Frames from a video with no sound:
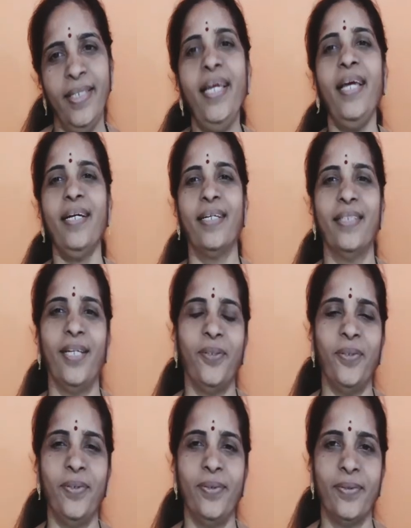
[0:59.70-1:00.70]
ఈ కథలో
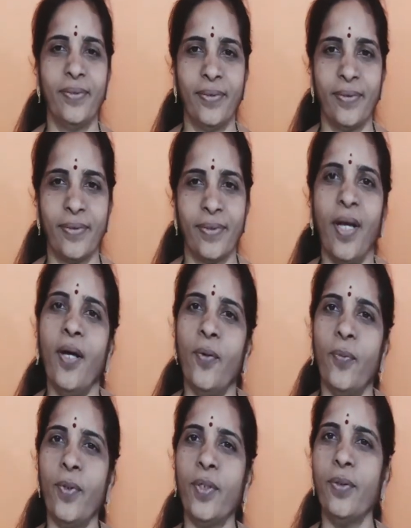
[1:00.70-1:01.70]

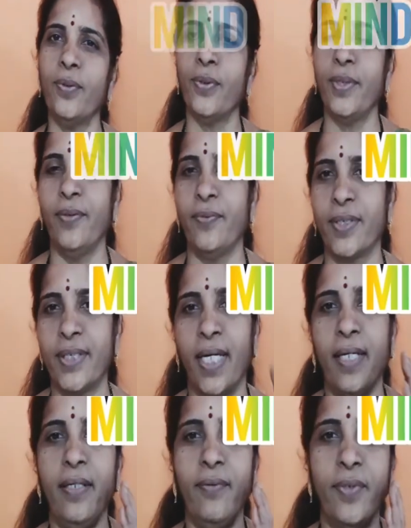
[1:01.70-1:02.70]
ఒక కోతి
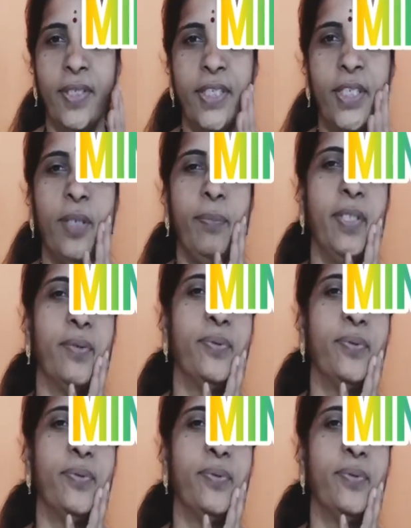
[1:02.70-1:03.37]
ఒకసారి ఒక చెట్టు మీద